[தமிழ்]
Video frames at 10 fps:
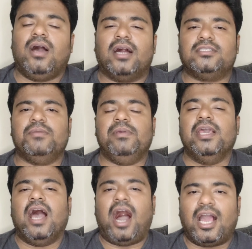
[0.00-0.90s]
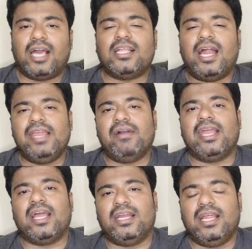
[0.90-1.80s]
ஆர்சிபி அங்கே தான் அடி
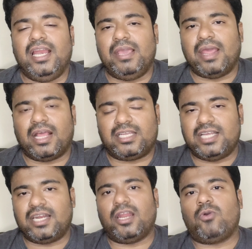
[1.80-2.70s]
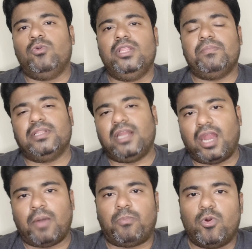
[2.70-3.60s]
வாங்கிட்டாங்க டெல்லி ஏன்னா ஜென்ரலாக குல்தீப் வந்து
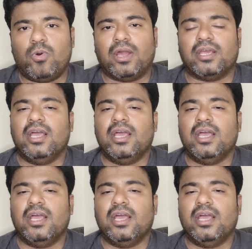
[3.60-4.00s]
நல்லா போடுவார்